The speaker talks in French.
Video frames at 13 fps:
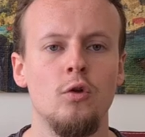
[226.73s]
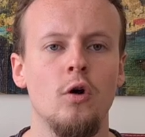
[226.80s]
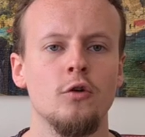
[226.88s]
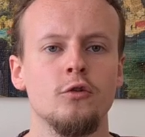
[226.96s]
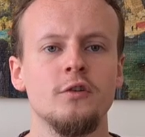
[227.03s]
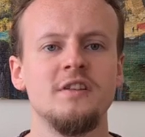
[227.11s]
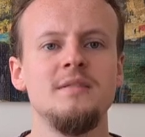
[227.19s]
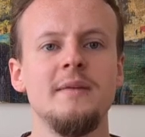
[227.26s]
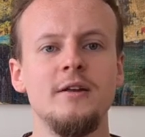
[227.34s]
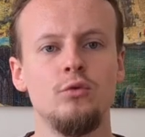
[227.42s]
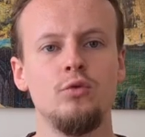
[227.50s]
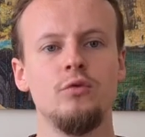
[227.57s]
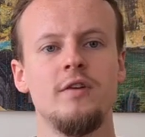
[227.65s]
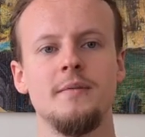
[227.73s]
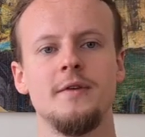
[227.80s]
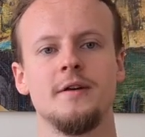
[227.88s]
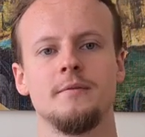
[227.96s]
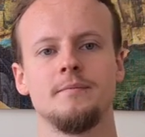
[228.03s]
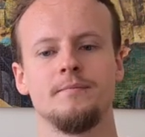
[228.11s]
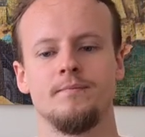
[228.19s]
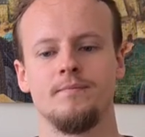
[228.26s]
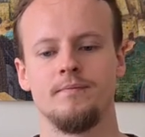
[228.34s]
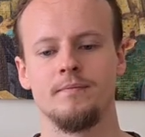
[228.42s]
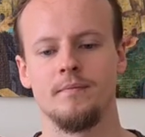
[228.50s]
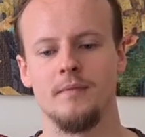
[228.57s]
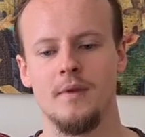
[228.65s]
entre guillemets, tout va bien.
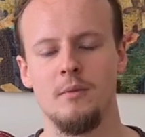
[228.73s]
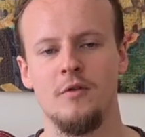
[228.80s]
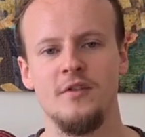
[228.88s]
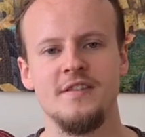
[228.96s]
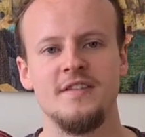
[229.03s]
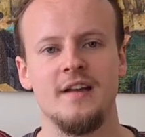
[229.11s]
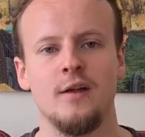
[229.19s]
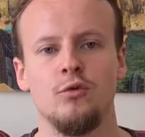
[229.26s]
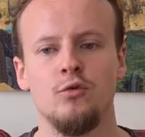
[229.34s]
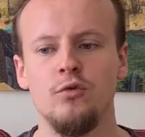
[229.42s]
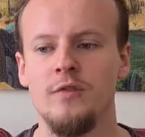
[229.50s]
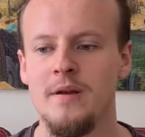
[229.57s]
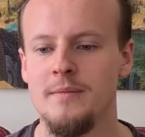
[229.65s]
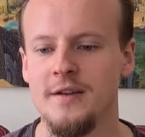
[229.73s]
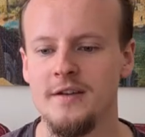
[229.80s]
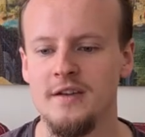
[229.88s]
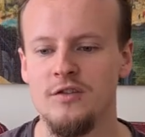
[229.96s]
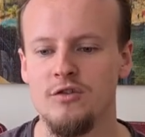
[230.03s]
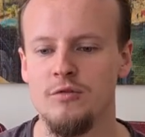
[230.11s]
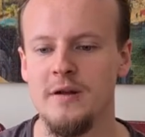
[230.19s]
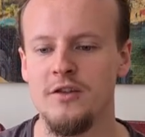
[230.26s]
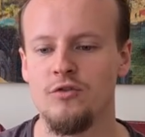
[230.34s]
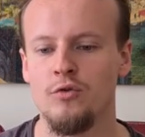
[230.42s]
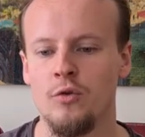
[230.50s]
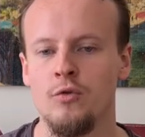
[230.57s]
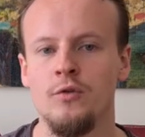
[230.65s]
En fait, c'est un tout va bien qui se base
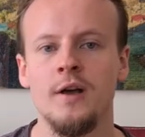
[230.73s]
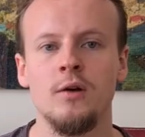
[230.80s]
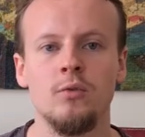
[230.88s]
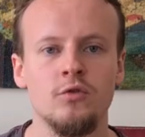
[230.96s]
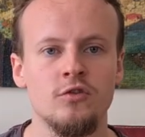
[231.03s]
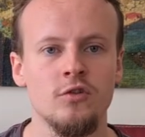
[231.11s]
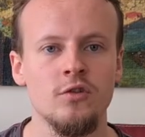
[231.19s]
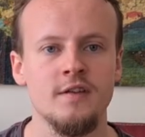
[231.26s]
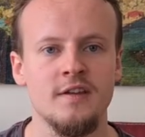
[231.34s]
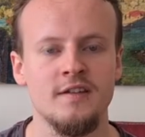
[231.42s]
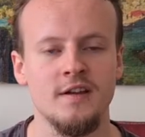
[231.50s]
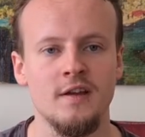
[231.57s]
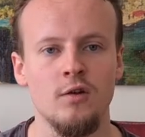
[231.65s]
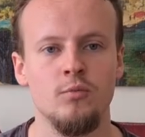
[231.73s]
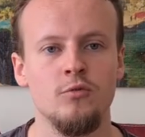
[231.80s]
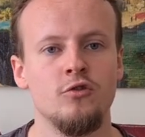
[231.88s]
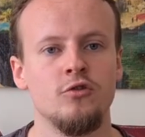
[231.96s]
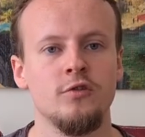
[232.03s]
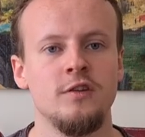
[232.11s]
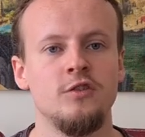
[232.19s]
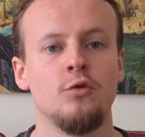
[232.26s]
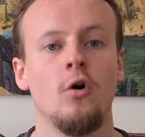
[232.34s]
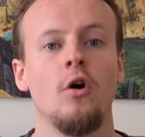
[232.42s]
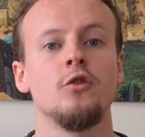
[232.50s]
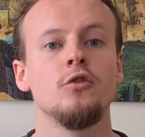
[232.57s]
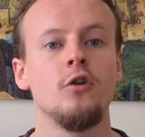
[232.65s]
sur une inconscience d'un certain nombre de choses qui
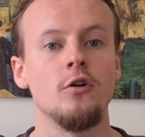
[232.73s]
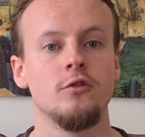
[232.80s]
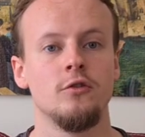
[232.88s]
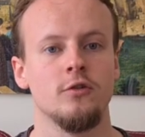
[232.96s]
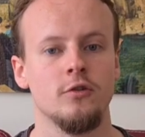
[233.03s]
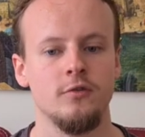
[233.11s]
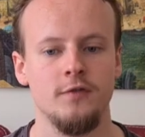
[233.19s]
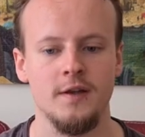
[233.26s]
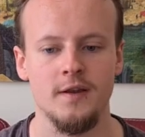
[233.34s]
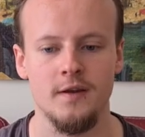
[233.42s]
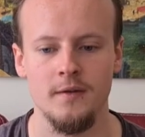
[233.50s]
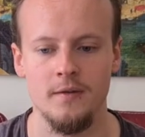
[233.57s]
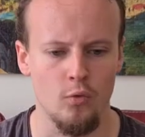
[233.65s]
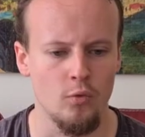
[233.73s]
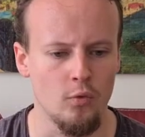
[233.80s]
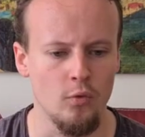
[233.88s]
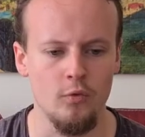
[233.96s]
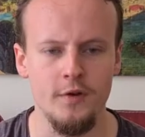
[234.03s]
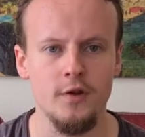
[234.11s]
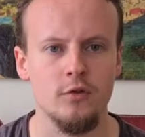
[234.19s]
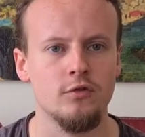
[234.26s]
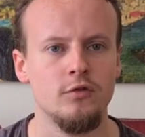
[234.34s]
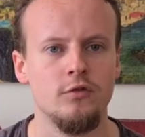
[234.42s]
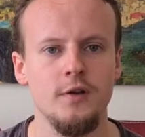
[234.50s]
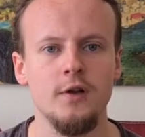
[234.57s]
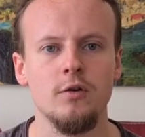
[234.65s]
sont en dehors de notre filtre. on vit dans
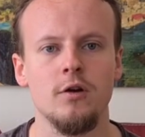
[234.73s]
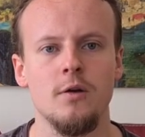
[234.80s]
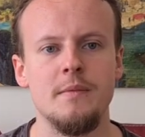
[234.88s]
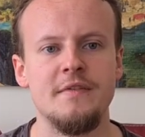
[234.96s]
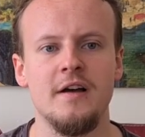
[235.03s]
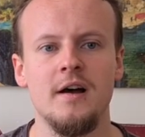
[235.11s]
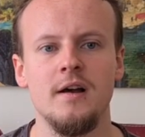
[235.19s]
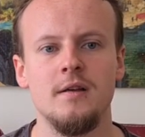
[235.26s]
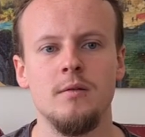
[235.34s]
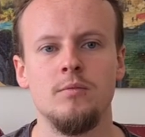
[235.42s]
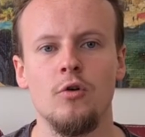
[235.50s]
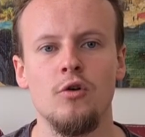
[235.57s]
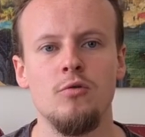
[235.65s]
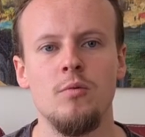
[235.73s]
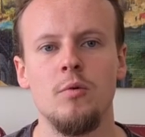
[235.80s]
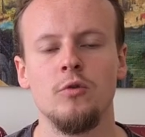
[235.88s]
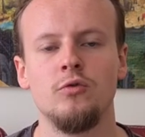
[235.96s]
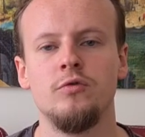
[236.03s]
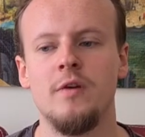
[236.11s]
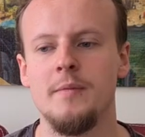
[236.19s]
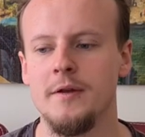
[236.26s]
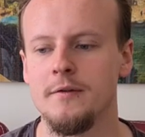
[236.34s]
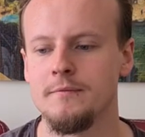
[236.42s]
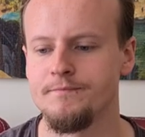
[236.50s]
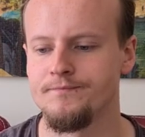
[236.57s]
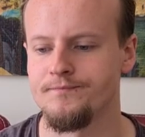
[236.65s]
ce filtre comme ça, et pour le moment, tout va bien